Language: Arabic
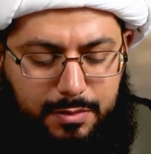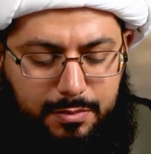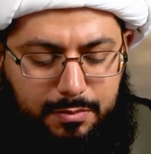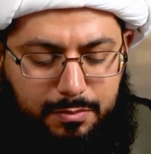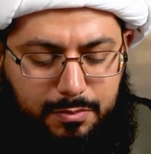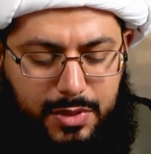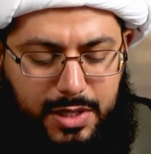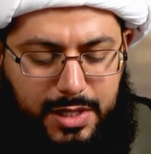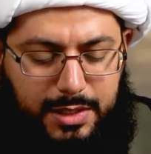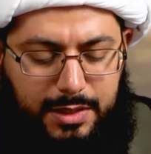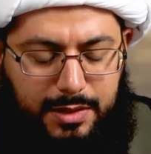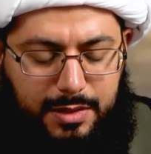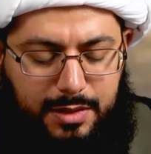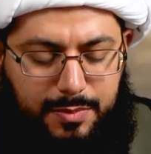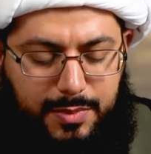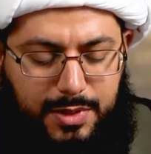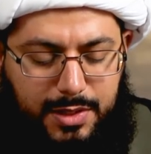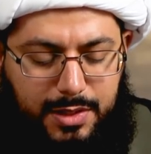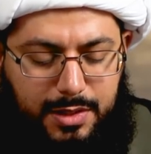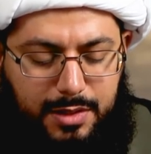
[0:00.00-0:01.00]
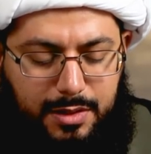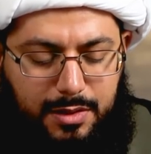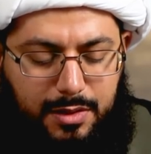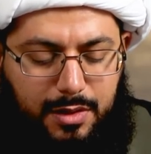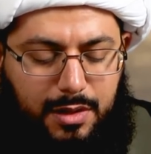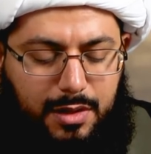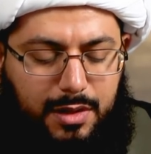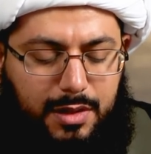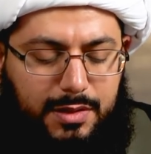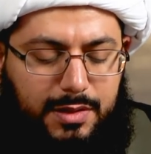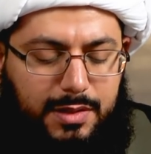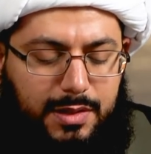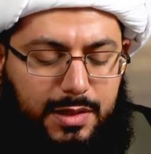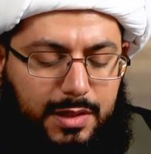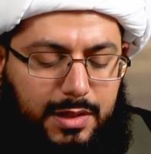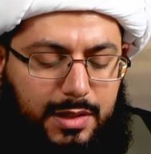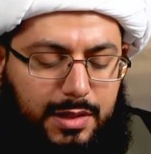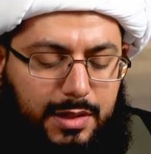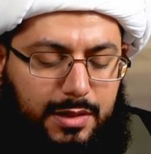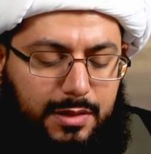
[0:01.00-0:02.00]
بعدما
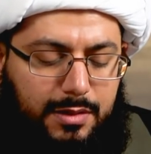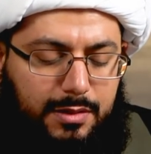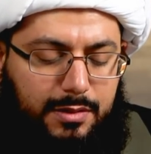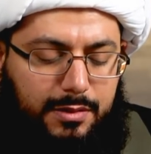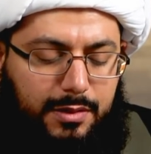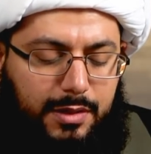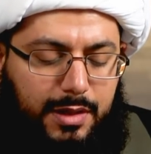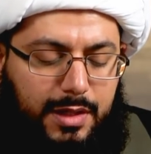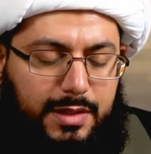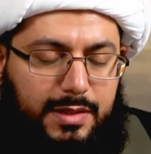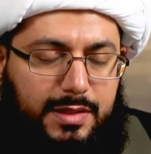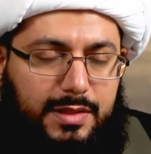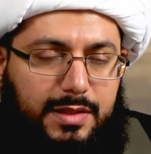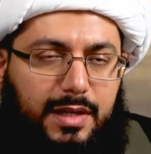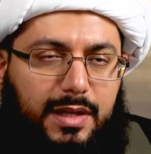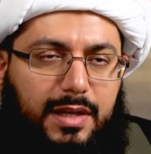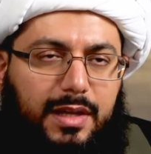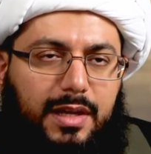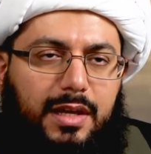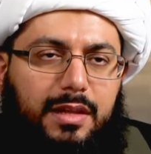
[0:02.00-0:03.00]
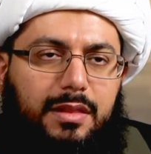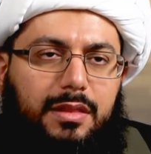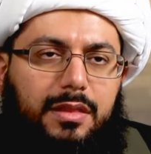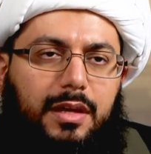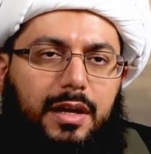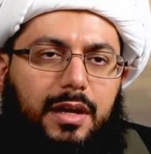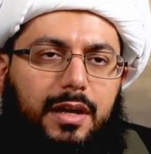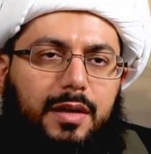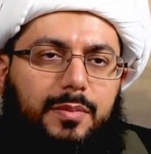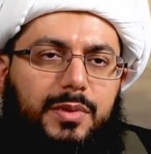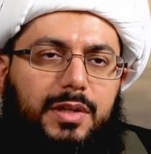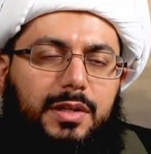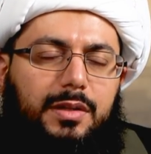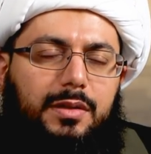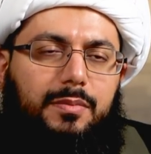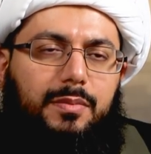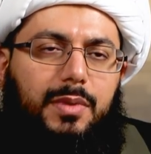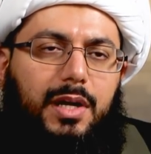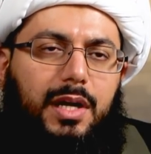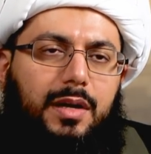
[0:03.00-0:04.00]
قاتل رأس خثعم
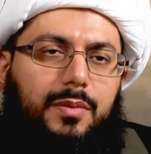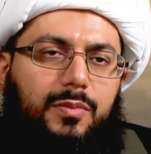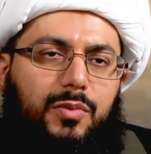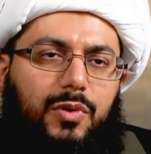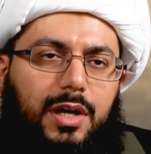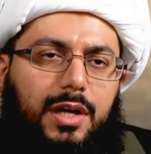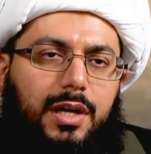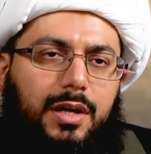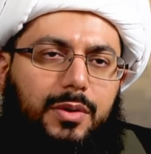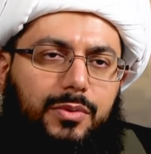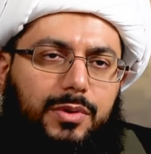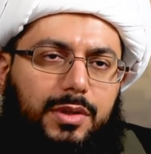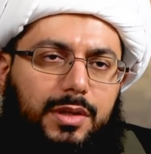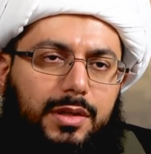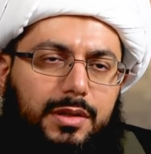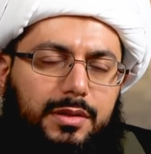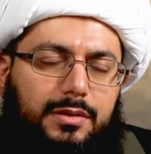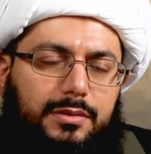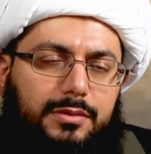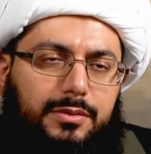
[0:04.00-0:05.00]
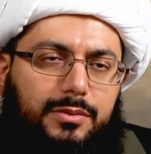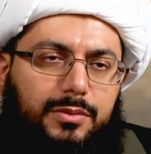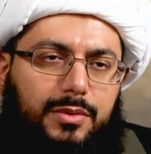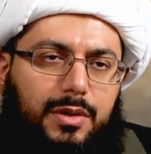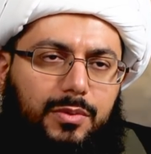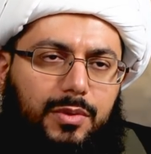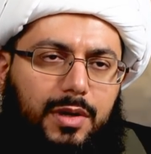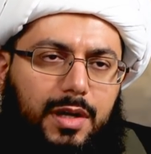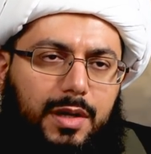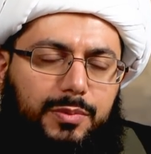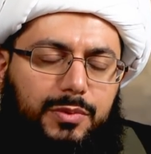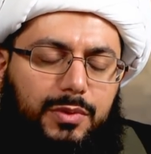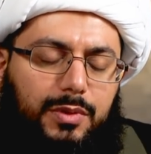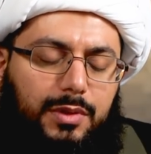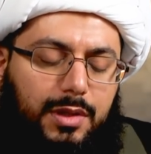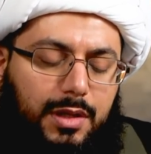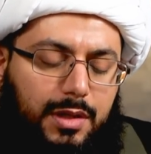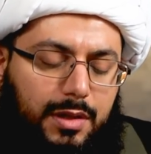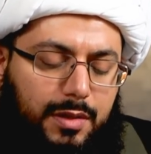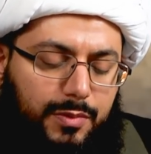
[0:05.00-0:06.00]
مع معاوية وهو عبد
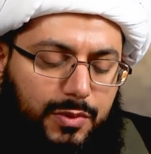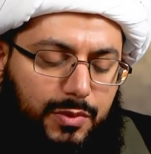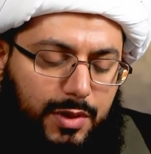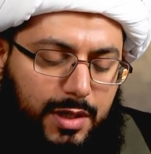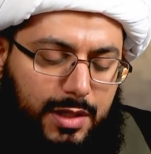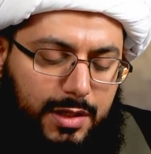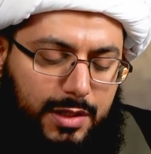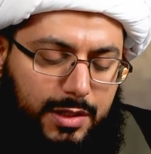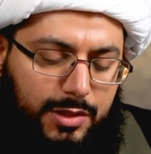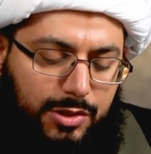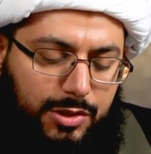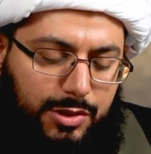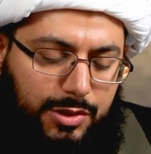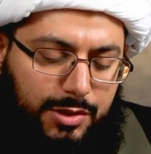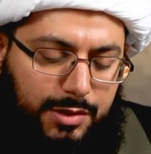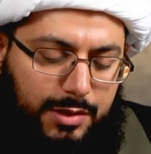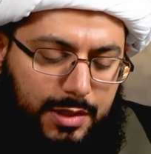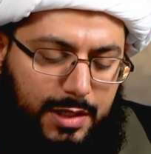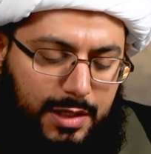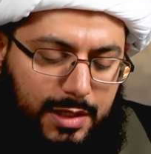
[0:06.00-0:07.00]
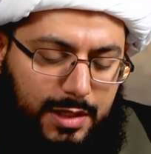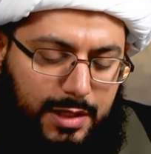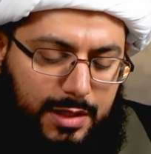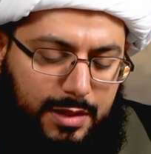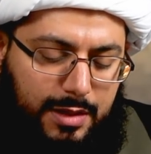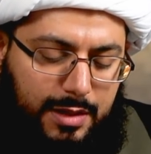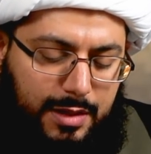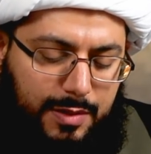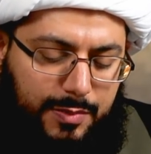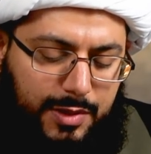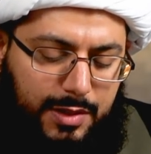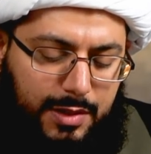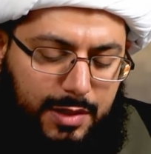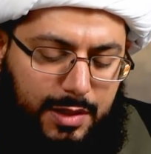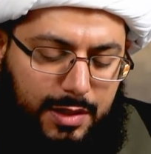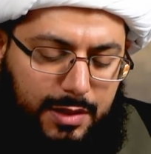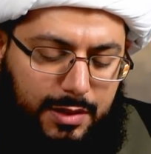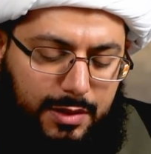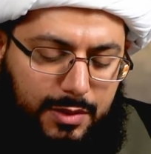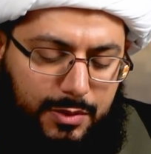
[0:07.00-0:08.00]
الله بن حنش الخثعمي
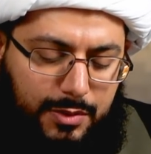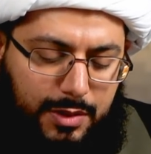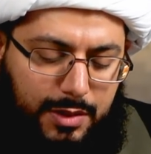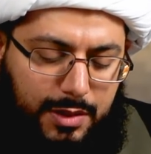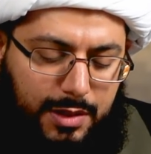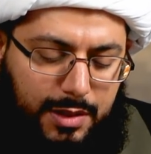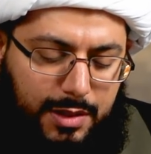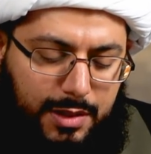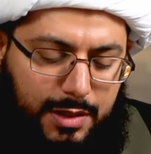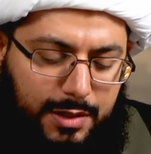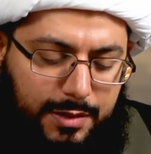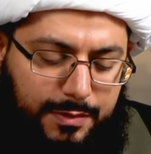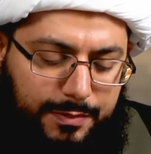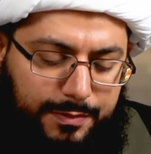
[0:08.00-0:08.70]
لعنه الله